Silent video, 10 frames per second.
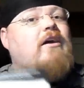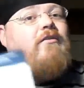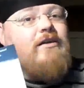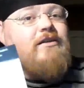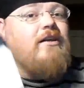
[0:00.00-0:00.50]
aber
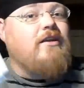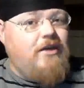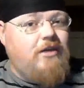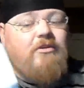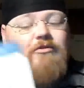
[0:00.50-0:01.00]
da war es halt
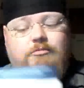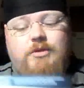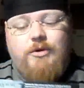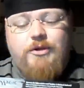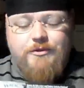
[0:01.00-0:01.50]
dann nicht mehr von
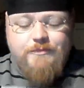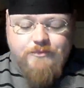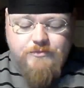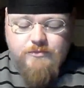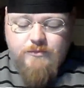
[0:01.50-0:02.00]
Bedeutung.
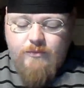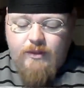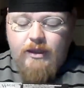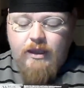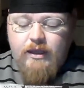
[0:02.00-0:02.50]

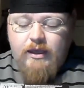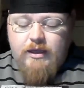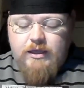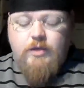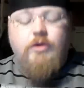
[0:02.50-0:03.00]

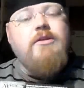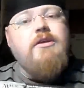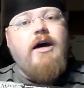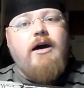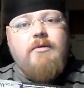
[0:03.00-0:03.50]
Ich
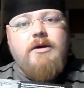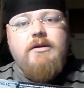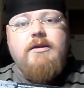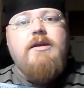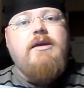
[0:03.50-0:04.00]
konnte
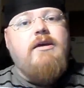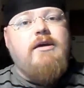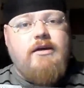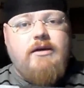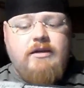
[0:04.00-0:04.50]
aber
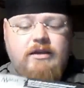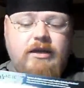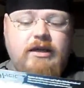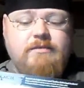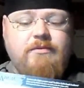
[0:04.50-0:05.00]
äh,
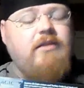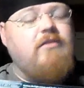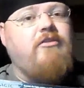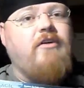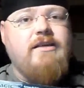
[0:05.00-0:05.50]
in der
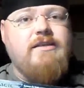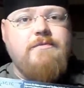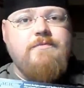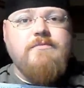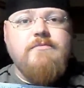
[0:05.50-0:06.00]
zweiten
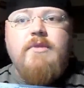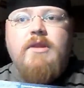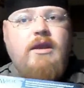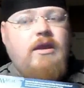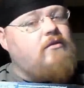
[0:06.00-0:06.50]
Phase,
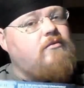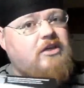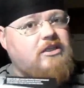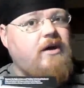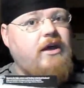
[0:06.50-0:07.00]

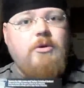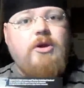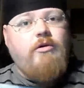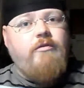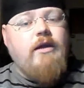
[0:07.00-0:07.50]
das war
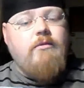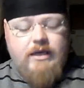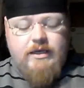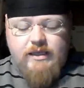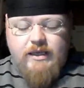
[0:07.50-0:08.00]
immer noch während
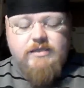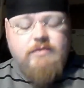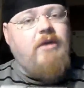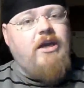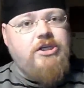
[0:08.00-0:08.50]
meines
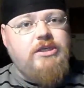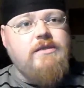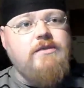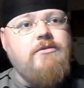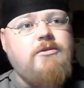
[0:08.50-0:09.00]
ersten
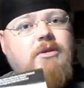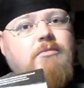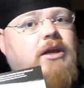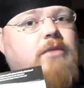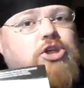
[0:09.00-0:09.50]
Matches und
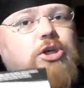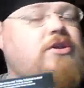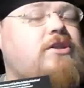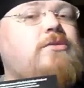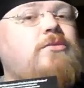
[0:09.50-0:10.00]
mit meinem
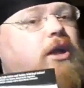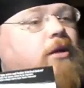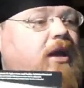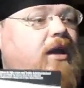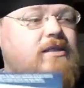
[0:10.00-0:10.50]
Schlusszug
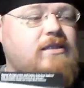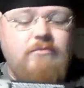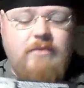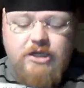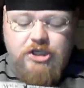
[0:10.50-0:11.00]
im
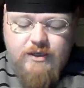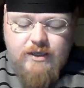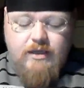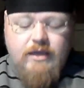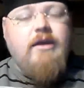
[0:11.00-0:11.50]
ersten Match,
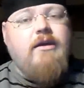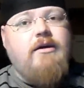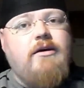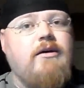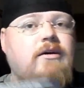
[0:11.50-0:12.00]

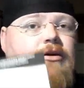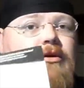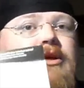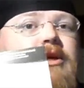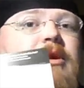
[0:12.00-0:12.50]
äh,
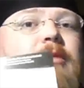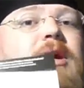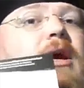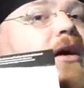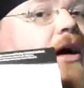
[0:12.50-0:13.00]
konnte ich
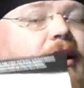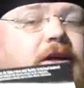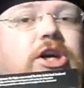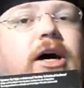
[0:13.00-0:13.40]
meinem Gegner 8